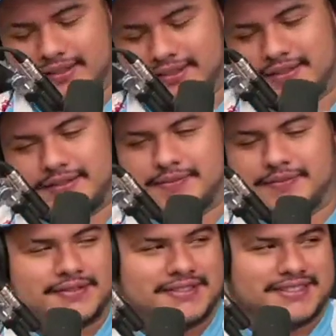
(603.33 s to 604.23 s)
Mano, Mano
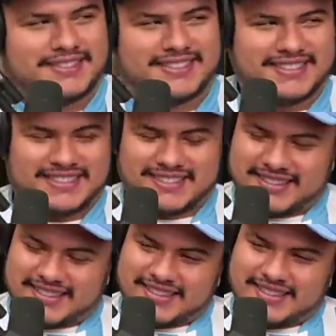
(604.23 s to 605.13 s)
e Rio foi o primeiro voo, foi
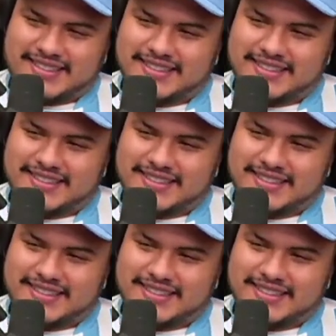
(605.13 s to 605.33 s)
com Teve ele.